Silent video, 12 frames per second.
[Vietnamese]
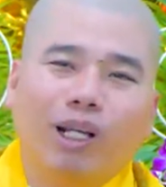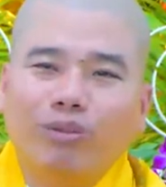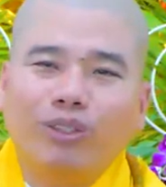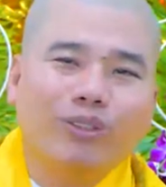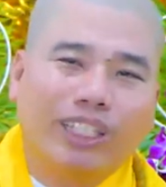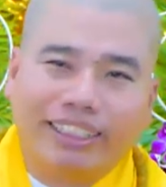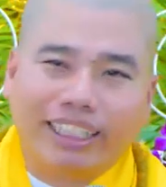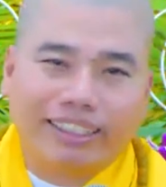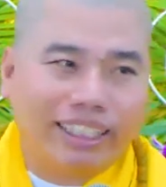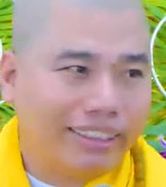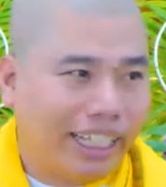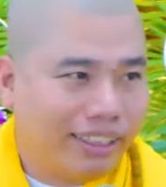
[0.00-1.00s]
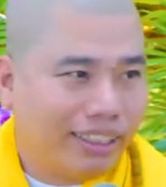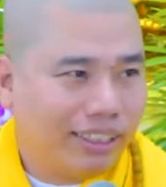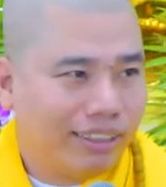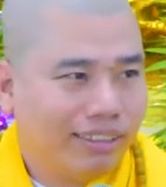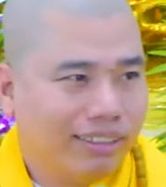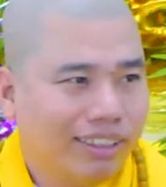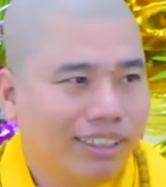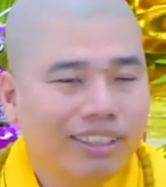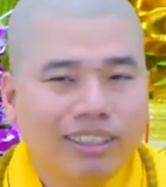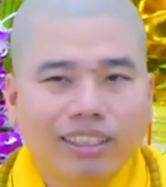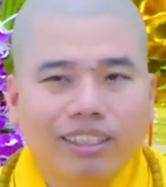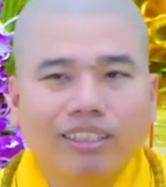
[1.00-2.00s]
mà giọng chuông tép tép tép tép.
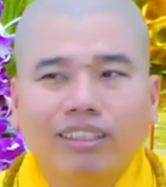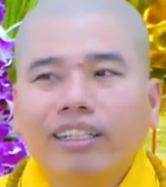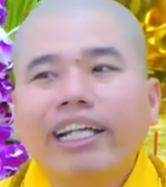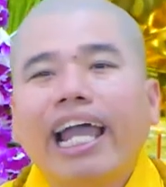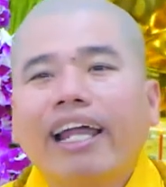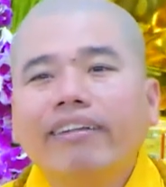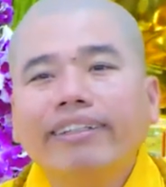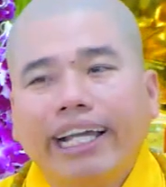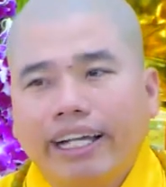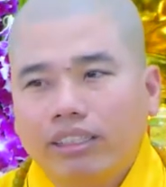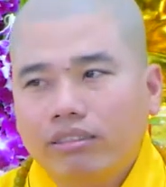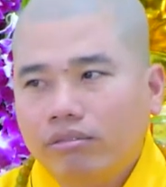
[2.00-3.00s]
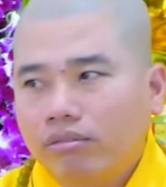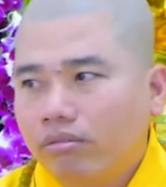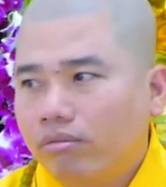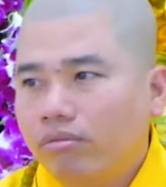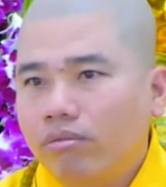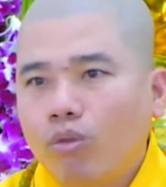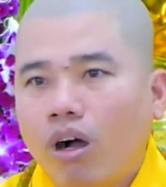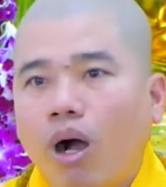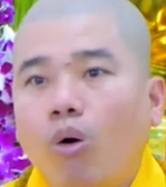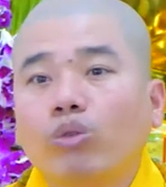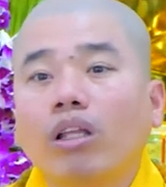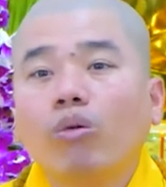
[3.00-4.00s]
Rồi nó ra nó nhận. Hoàng
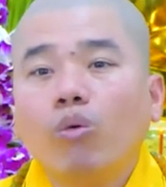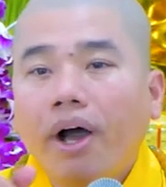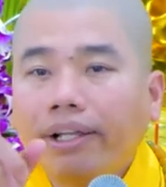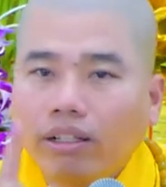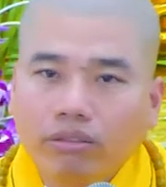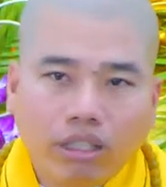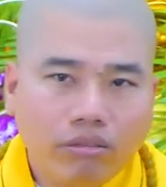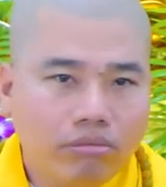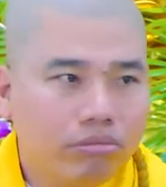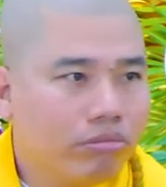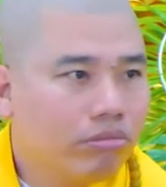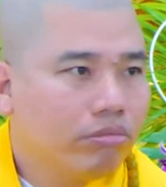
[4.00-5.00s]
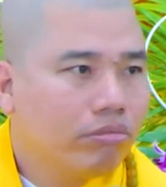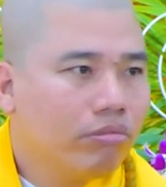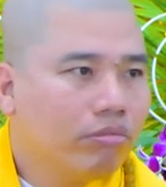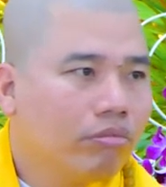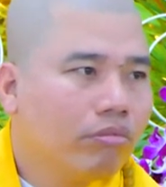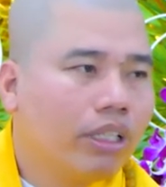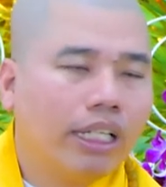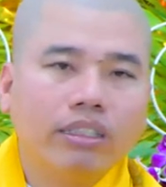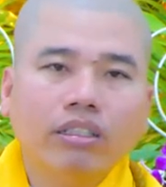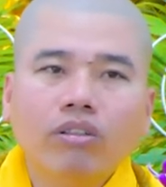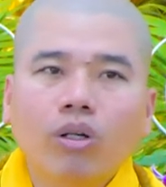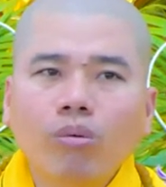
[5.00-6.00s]
hậu tức quá trời tức. Ngày
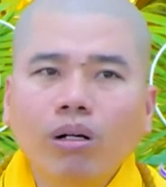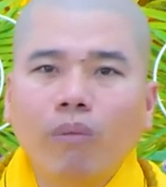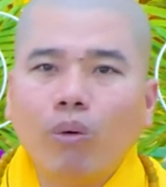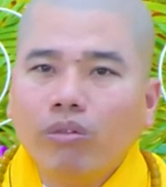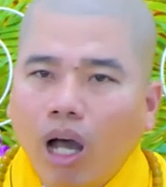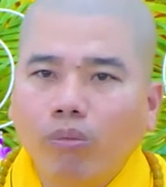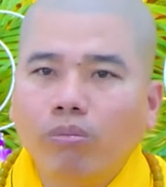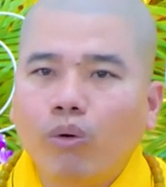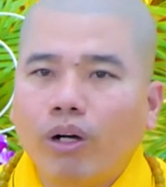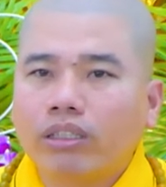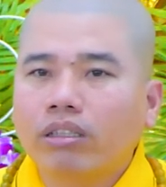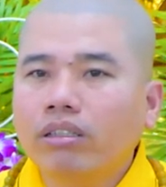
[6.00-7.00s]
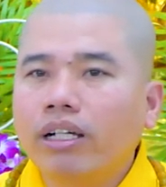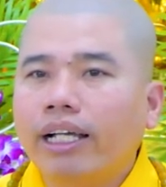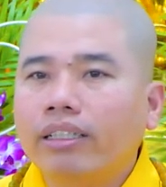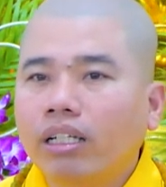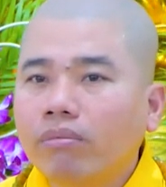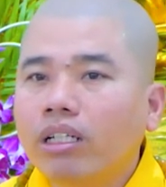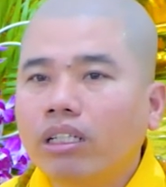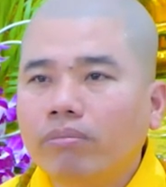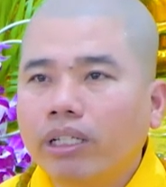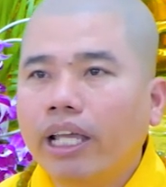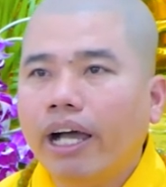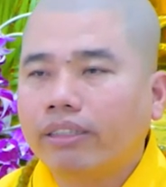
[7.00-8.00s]
xưa cúng có 1 đồng mà hòa thượng ra chứng minh.
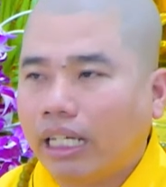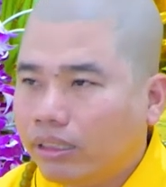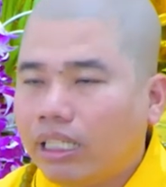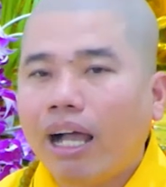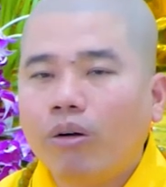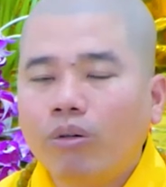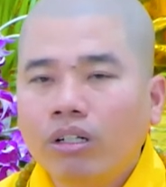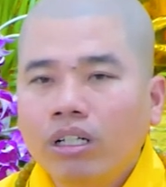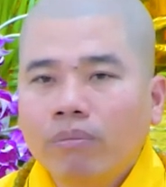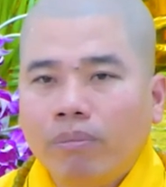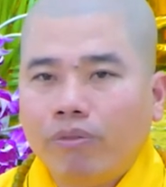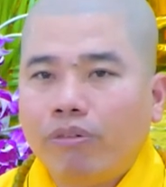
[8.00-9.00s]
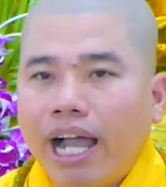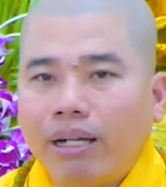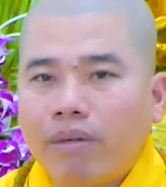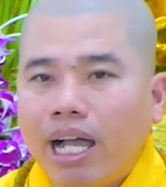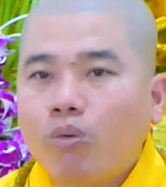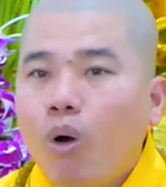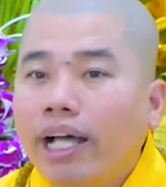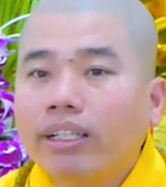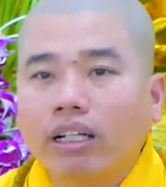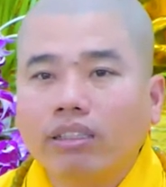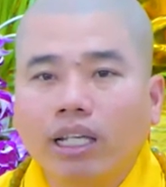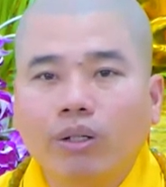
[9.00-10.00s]
Bây giờ tại sao mà vàng bạc quá
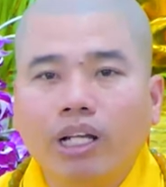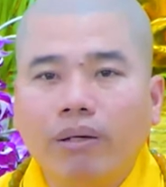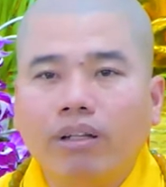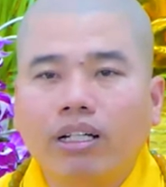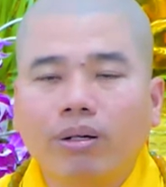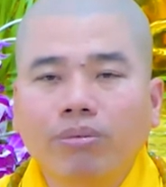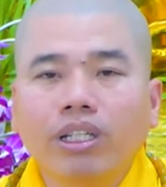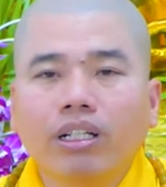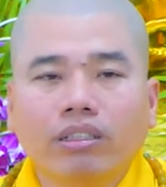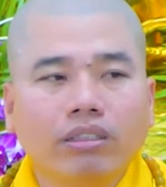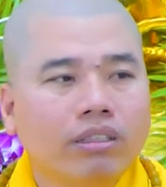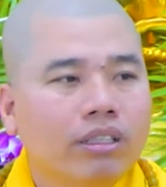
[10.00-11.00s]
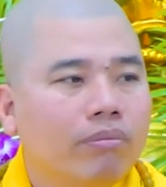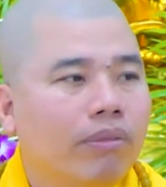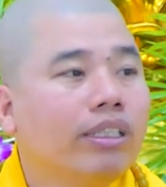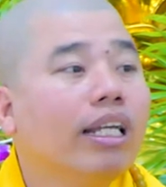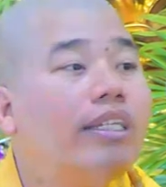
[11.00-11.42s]
trời nhiều đem lại cúng dường, mà